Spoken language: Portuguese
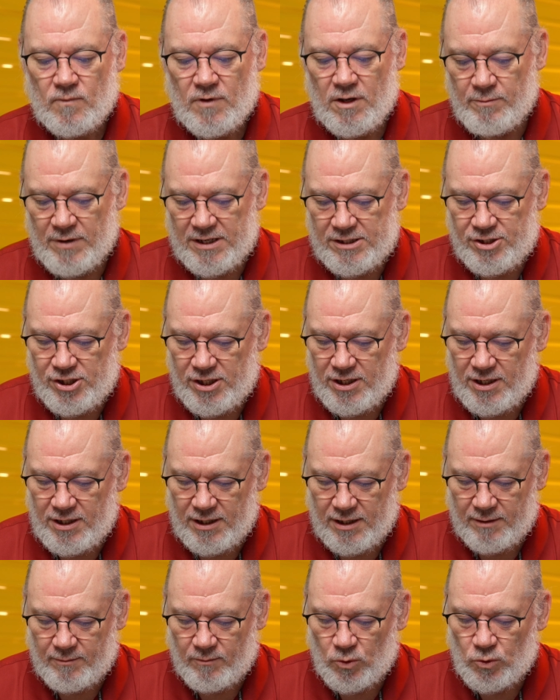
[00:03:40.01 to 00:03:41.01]

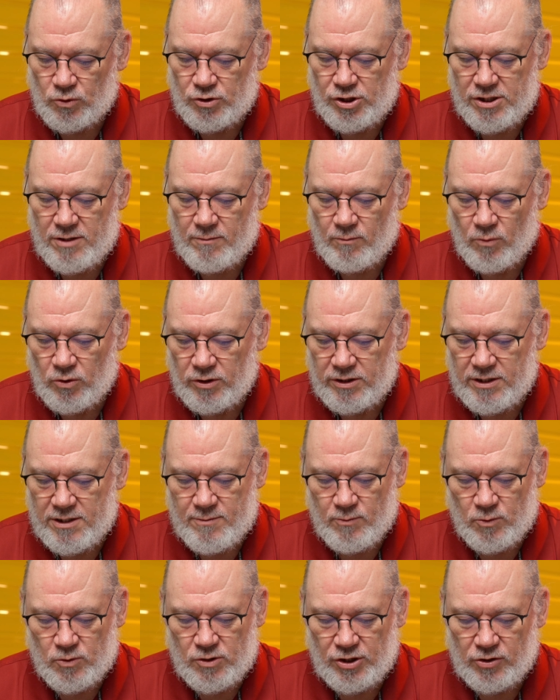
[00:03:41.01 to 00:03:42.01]
Imagina, multi,
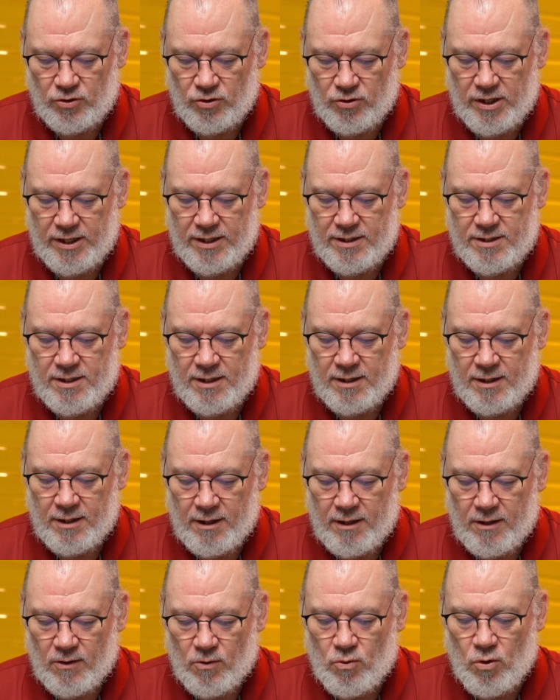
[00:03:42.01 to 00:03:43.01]
muitas multidões,
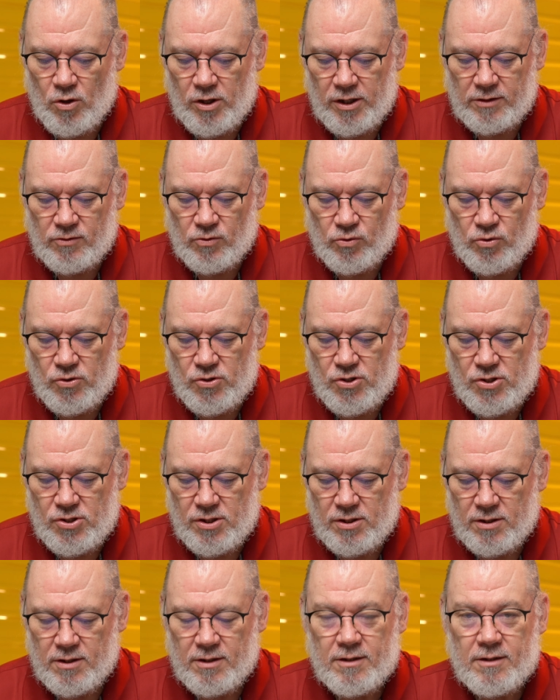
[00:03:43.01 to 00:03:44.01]

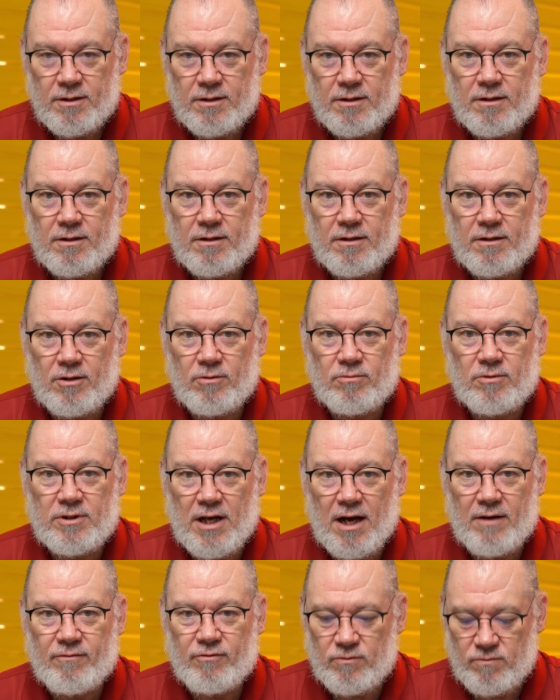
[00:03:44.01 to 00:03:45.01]
quantos não
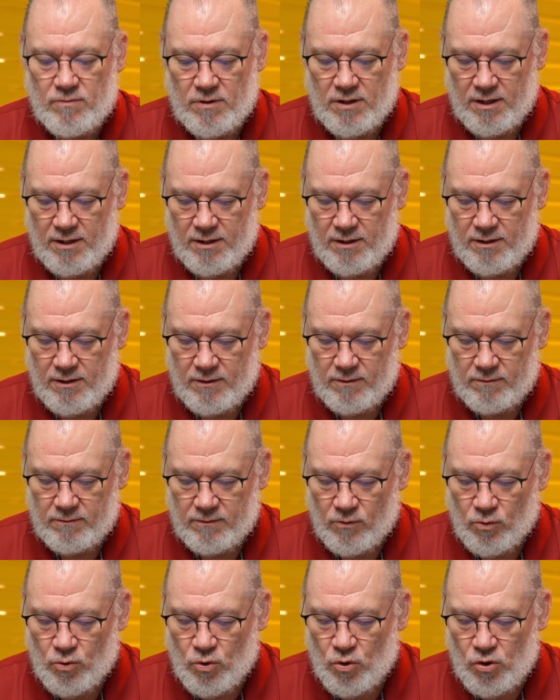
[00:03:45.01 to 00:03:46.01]
estavam
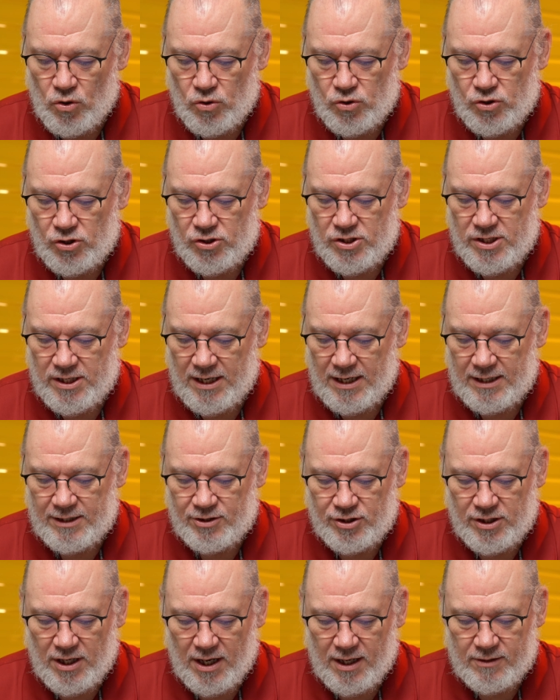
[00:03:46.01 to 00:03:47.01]
coxos,
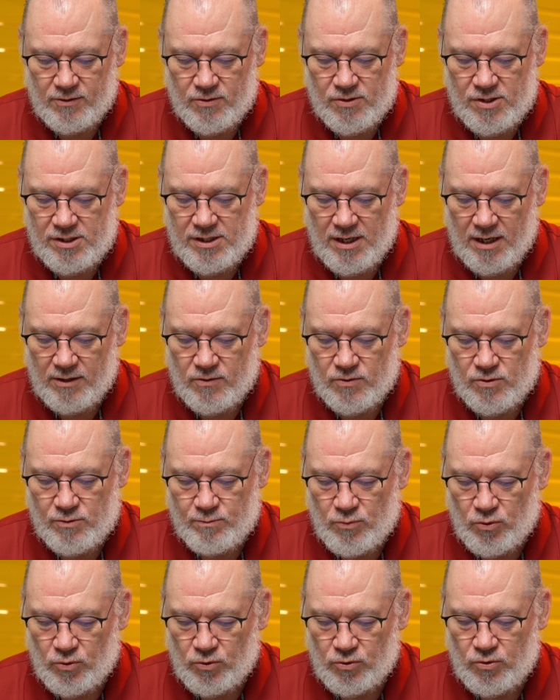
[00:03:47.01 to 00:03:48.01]
aleijados, cegos,
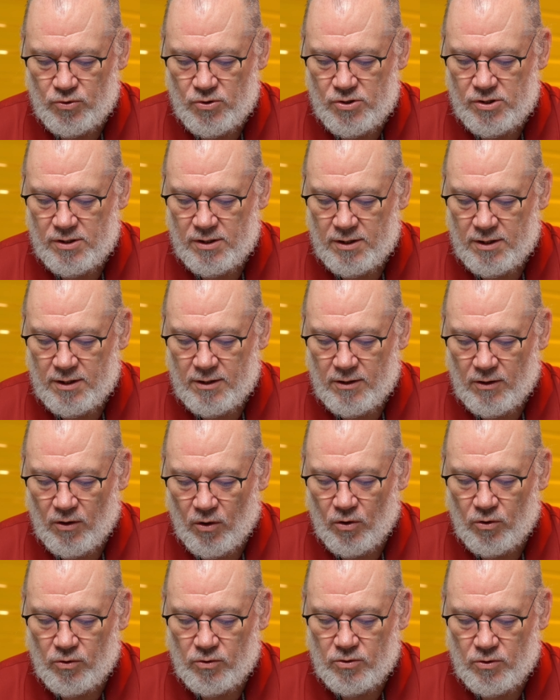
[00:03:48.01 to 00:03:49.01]
mudos,
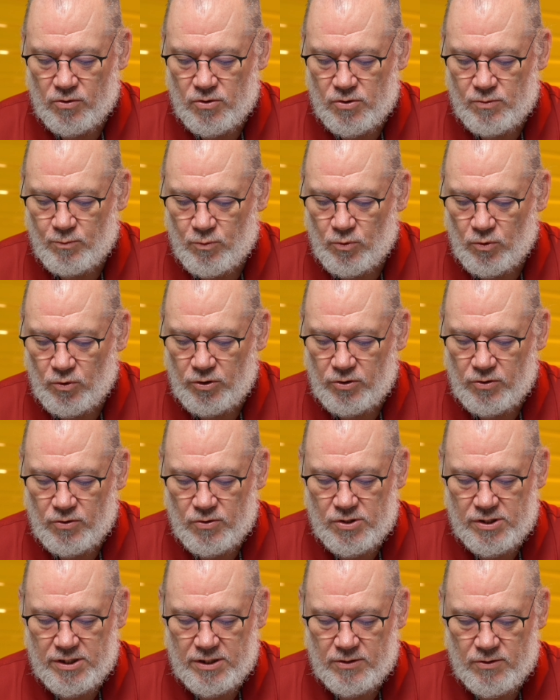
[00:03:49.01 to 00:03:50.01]
outros
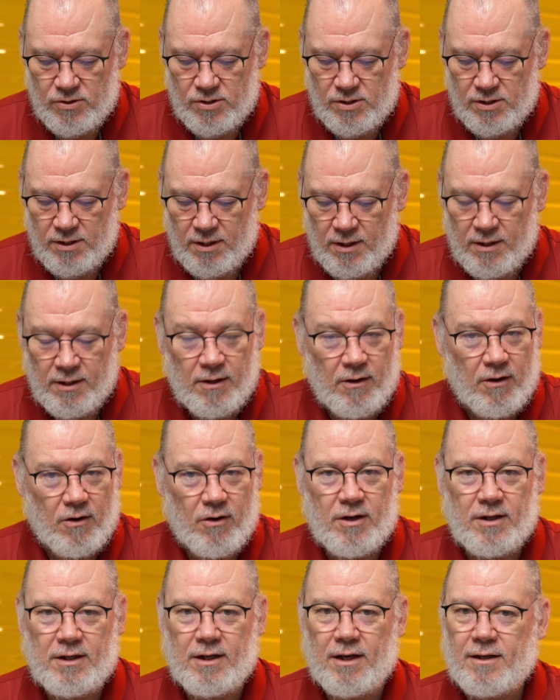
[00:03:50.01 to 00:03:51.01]
muitos e os,
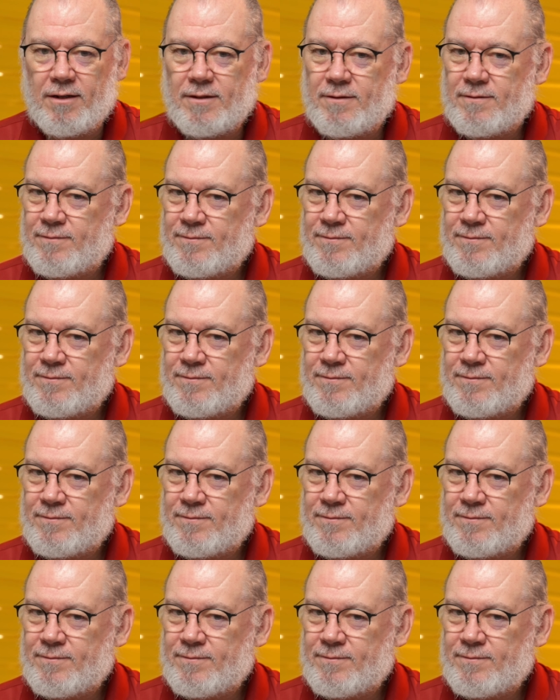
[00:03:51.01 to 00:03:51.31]
olha,